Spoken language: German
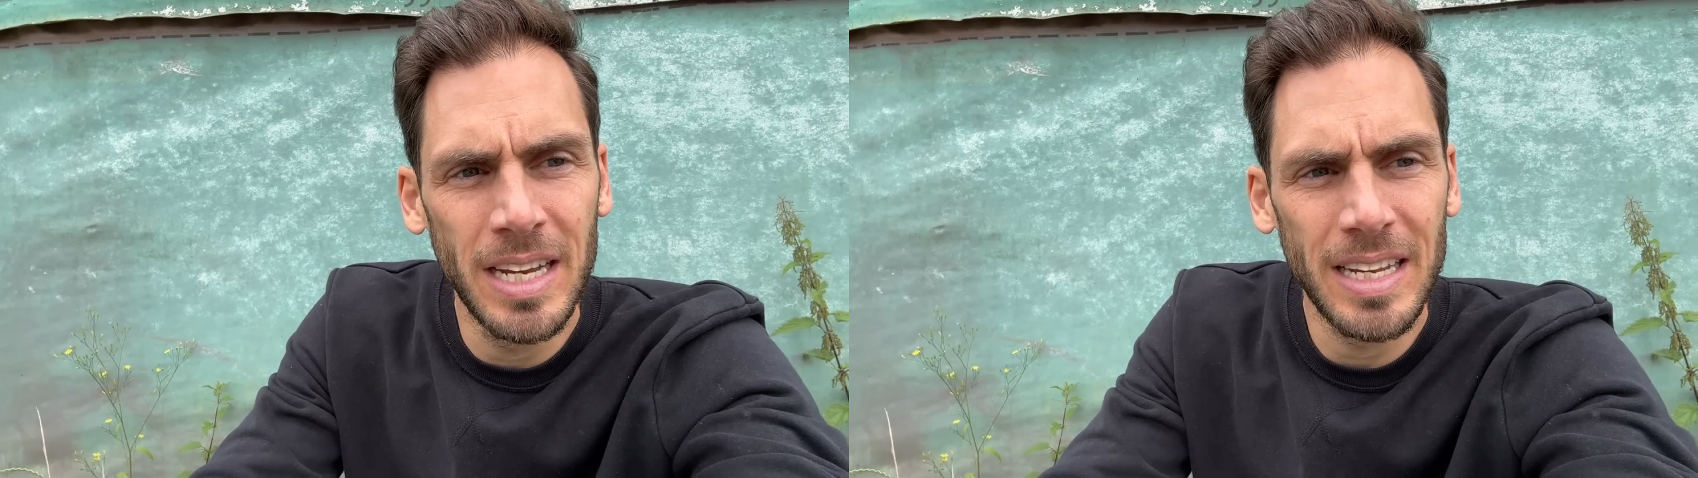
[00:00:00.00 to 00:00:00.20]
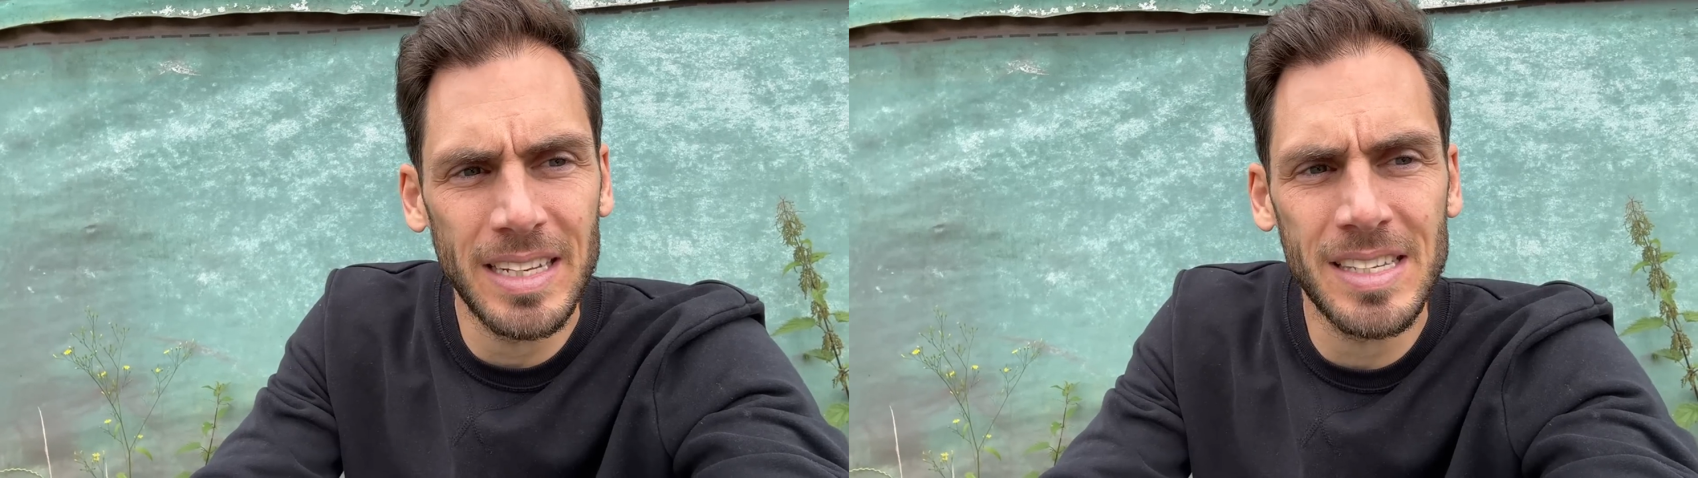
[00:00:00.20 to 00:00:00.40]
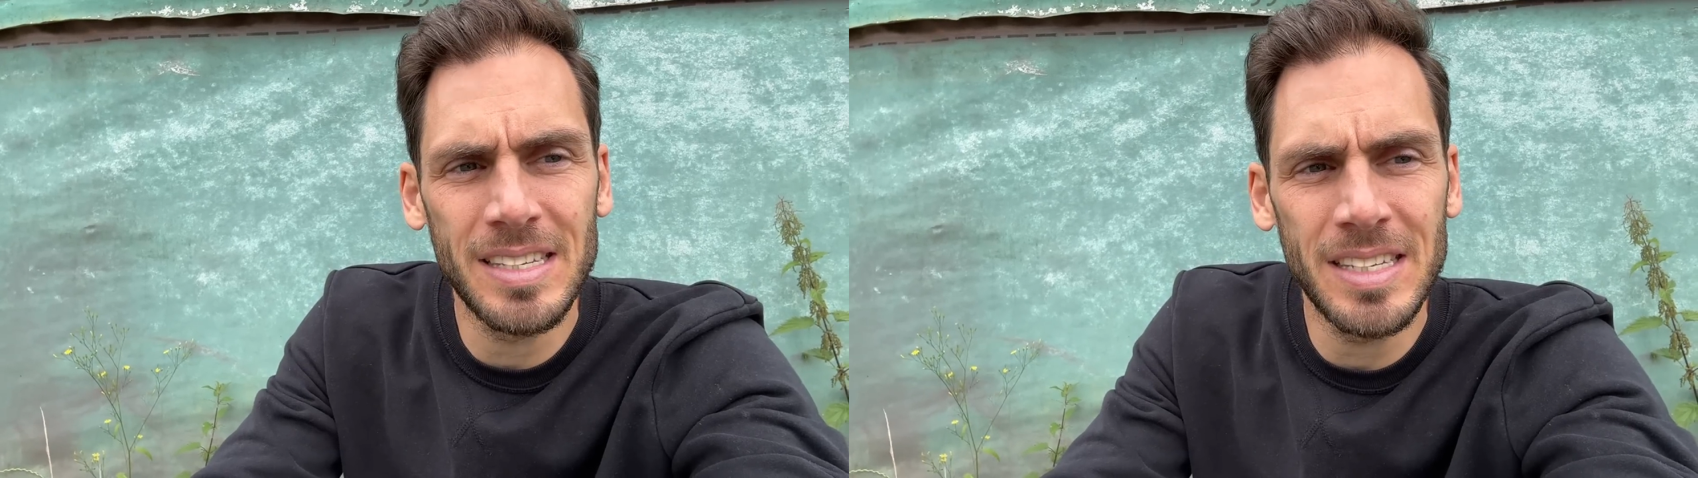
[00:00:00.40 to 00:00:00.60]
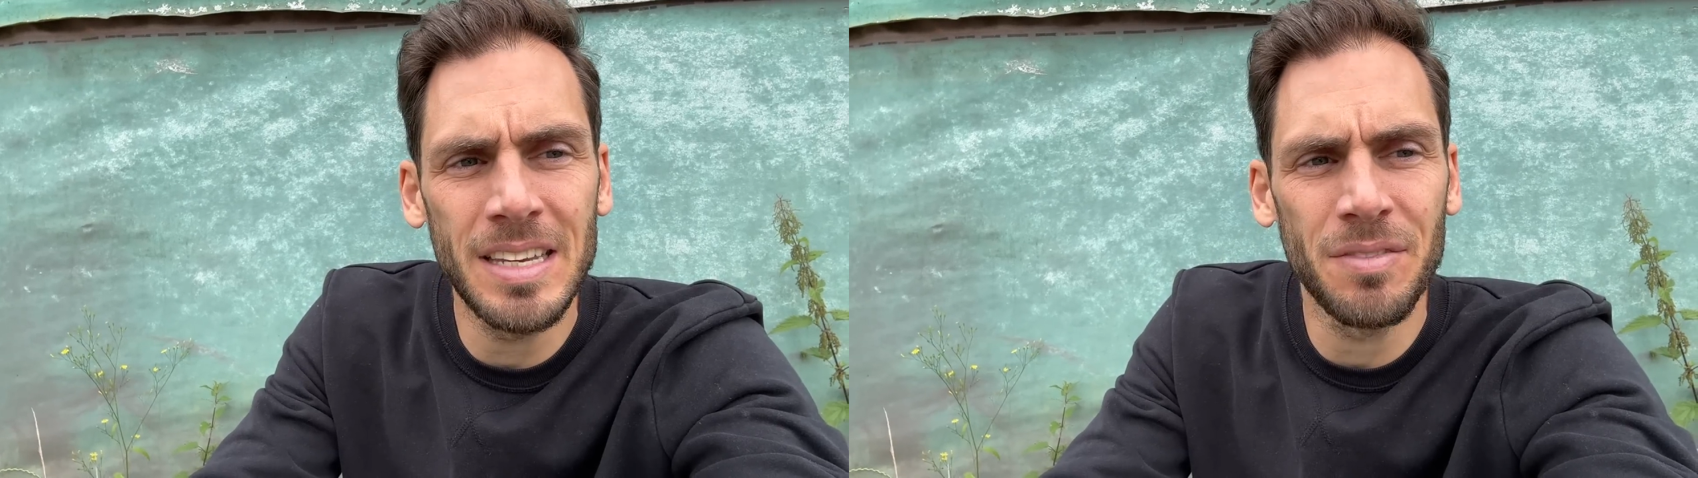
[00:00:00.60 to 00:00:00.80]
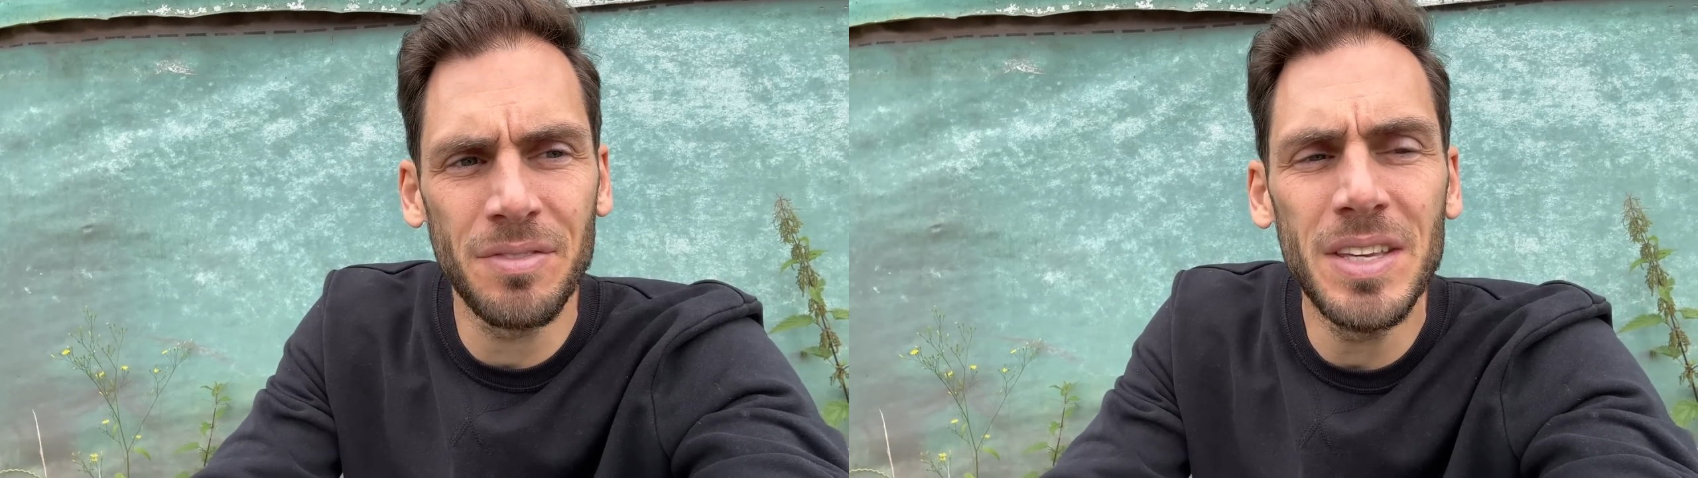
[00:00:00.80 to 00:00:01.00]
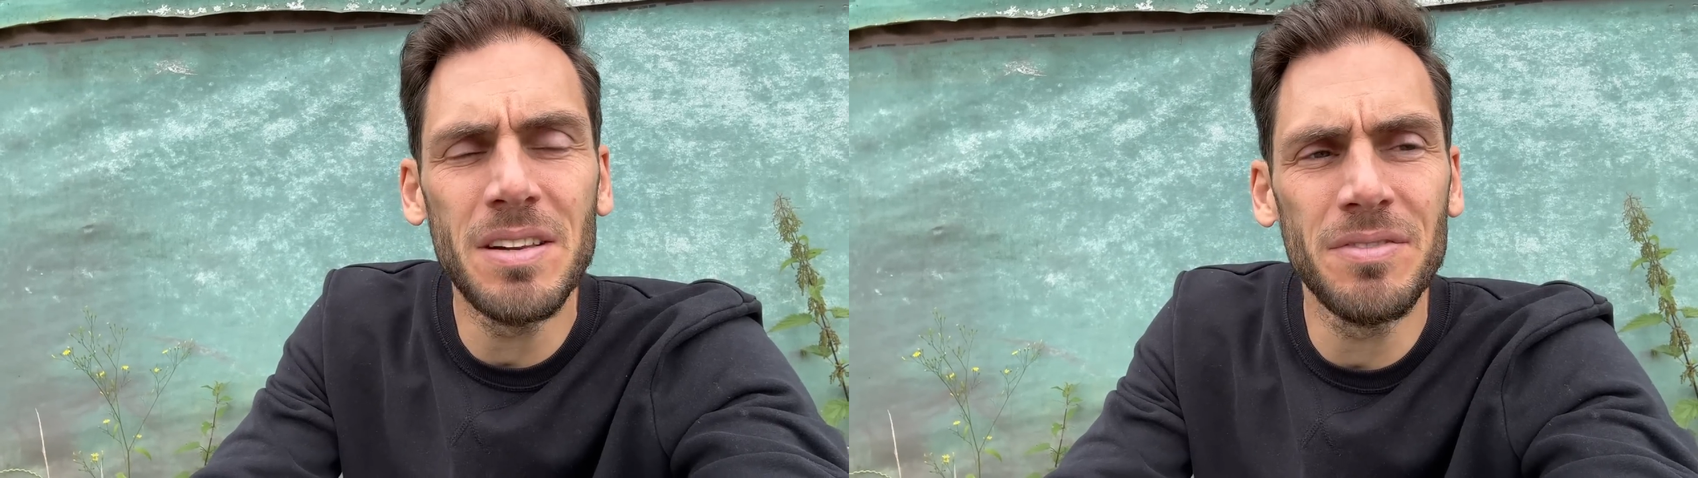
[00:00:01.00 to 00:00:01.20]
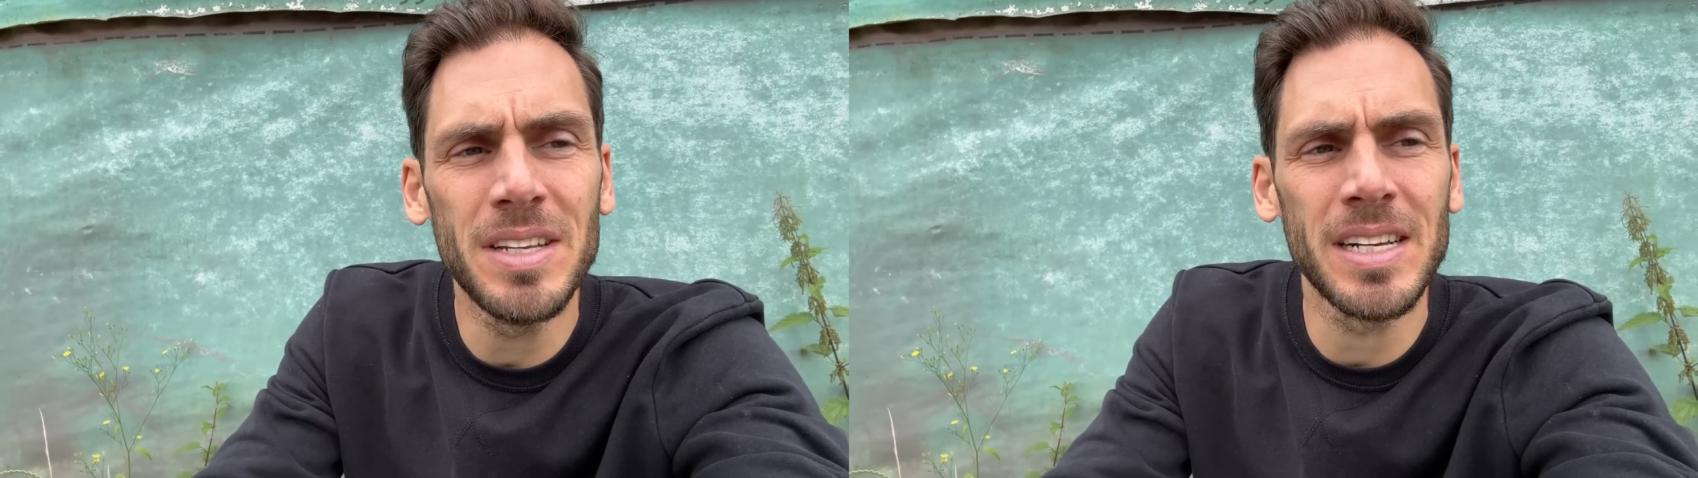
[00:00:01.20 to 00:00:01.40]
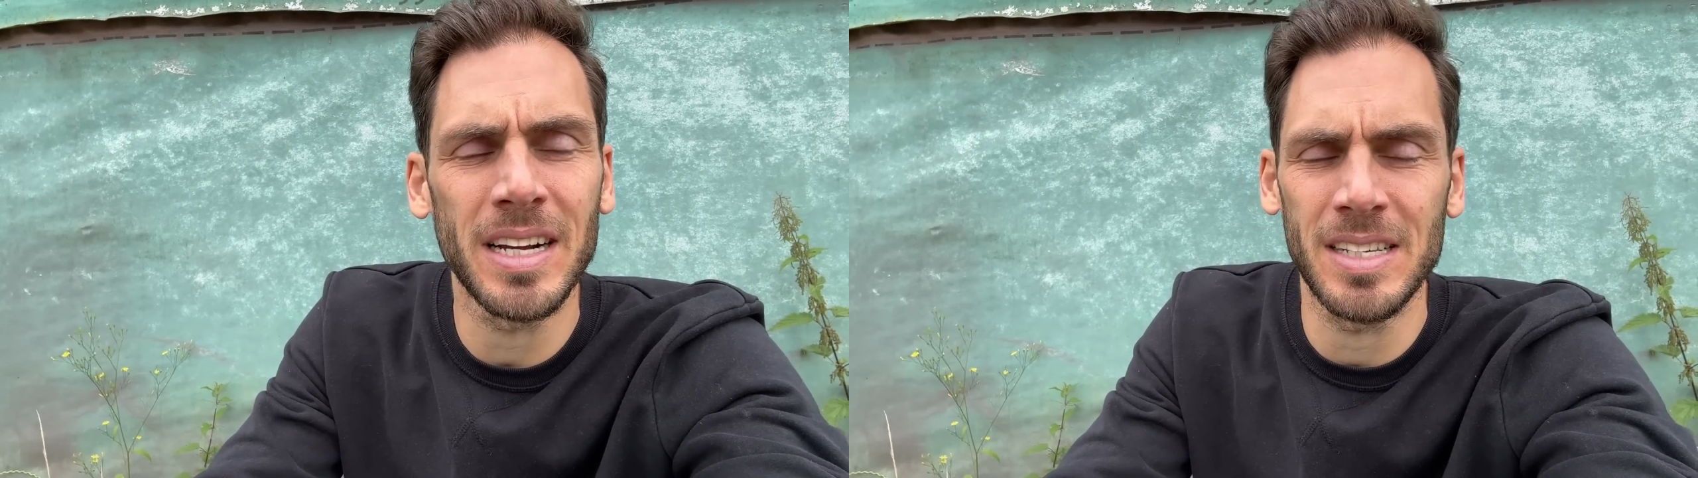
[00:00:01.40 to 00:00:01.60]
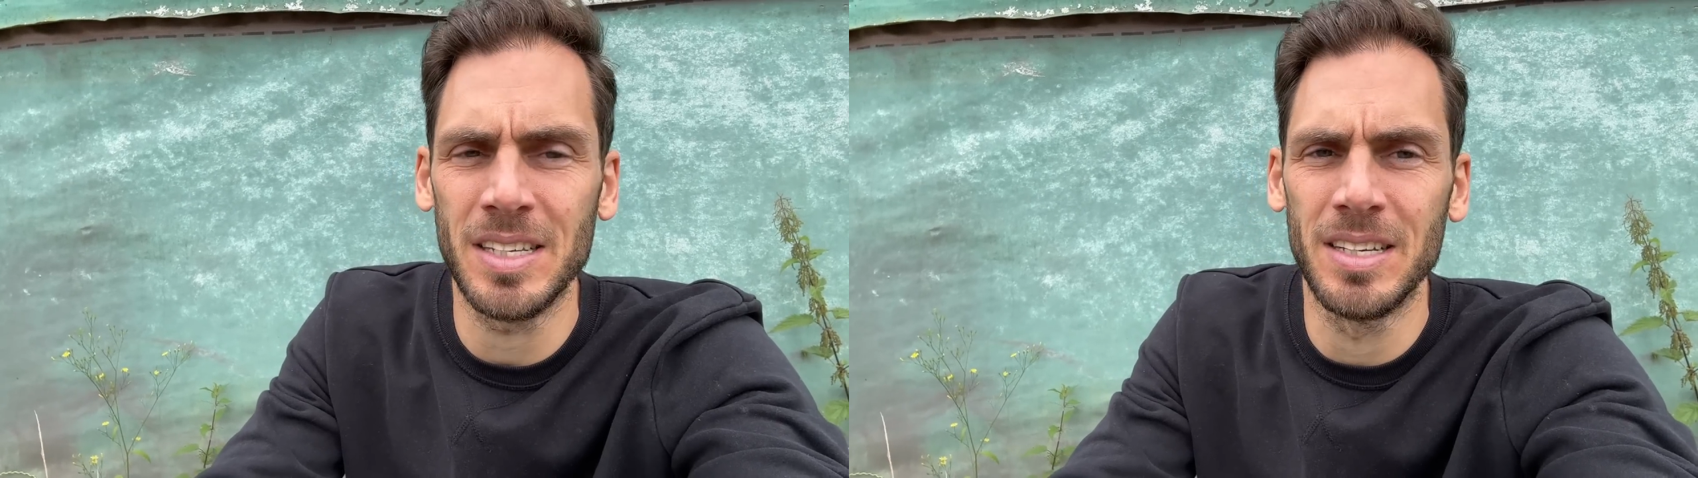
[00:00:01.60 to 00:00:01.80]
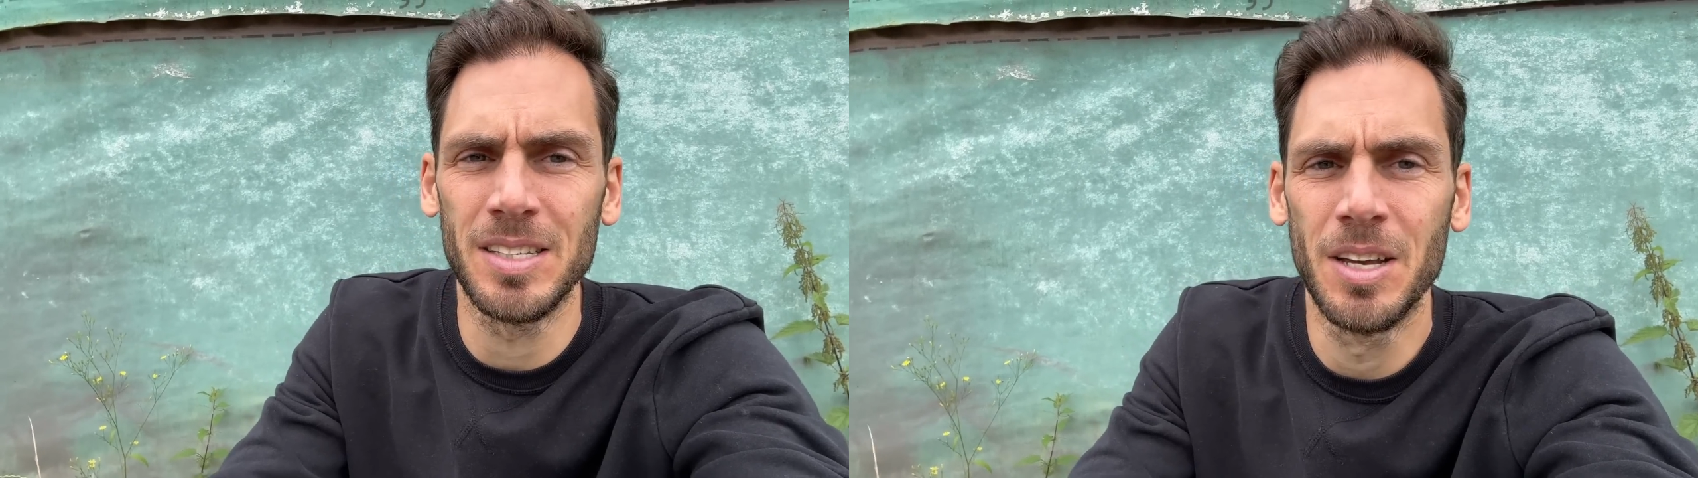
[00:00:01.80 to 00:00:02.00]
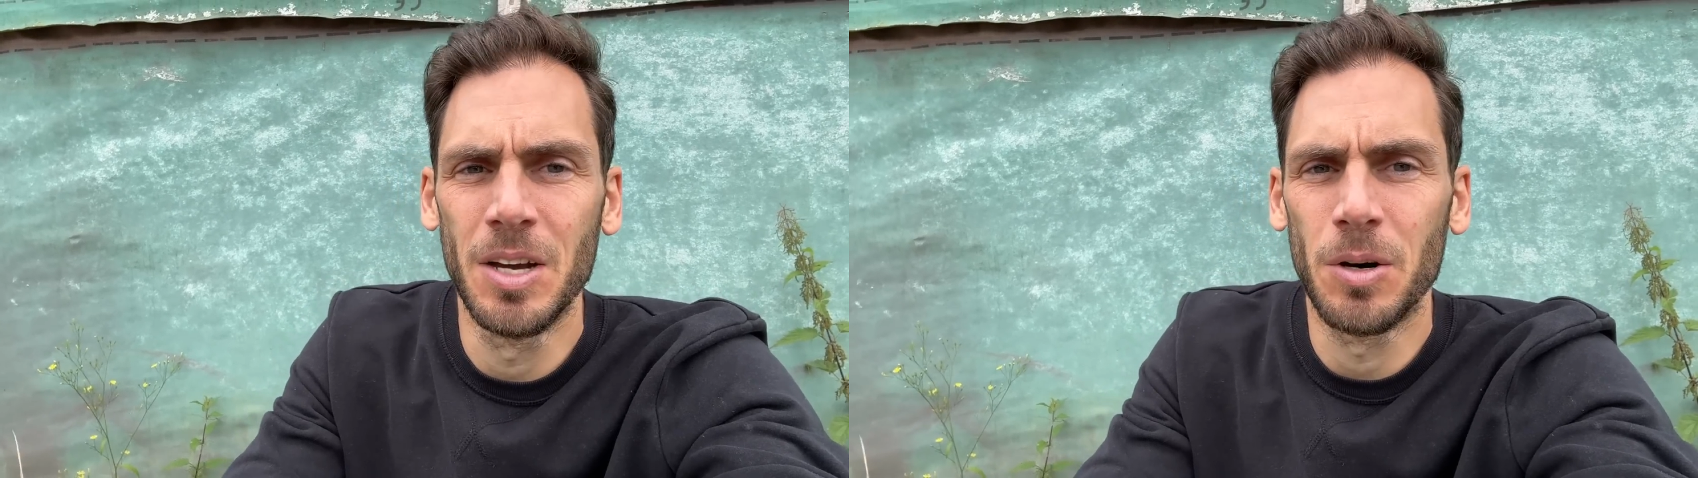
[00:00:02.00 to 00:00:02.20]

dass es hier viel, viel krasser ist.